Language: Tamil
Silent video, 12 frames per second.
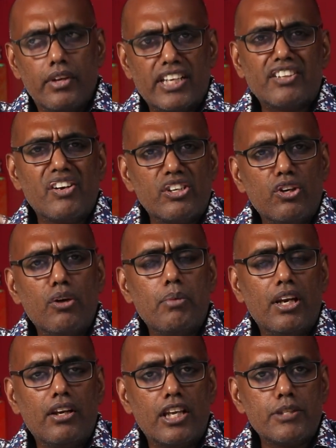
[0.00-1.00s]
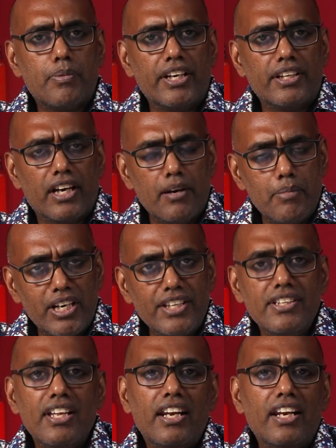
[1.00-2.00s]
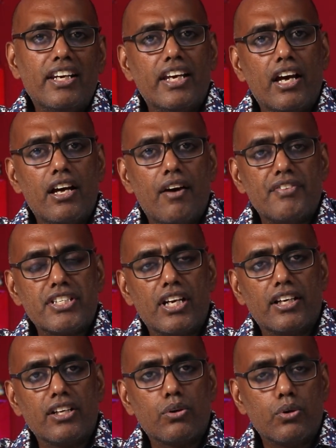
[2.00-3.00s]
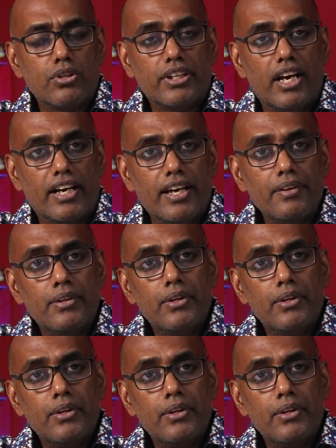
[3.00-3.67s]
ஏற்கனவே குளோபல் லான்ச் பண்ணியிருந்தாங்க பட் இந்தியாவில் இன்றைக்கி அஃபிஷியலாக அதை கொண்டு வந்திருக்காங்க